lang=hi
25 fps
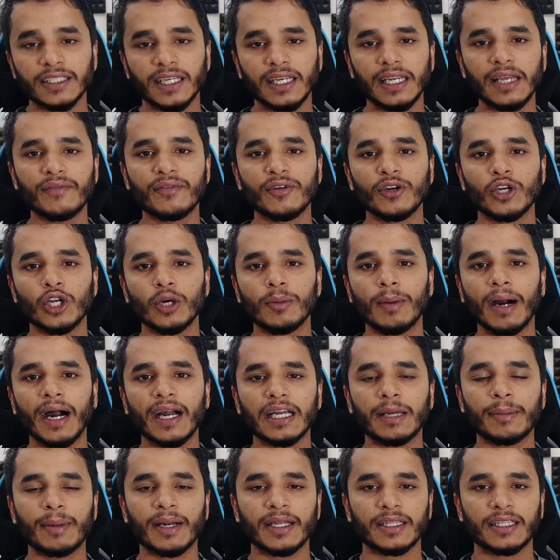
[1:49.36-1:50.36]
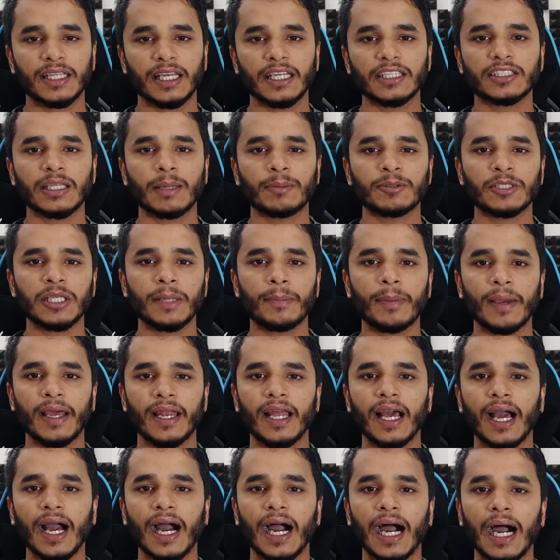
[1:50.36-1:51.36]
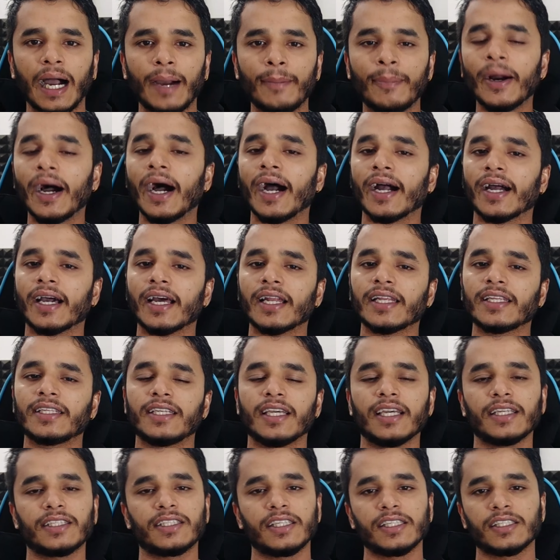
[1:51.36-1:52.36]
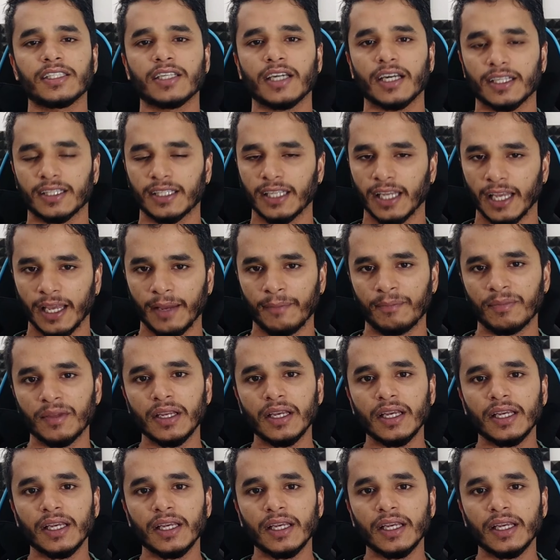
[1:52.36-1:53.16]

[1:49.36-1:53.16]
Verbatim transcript: चलिए वीडियो में आगे बढ़ते हैं सबसे पहले आप अगर ये चीज करते हैं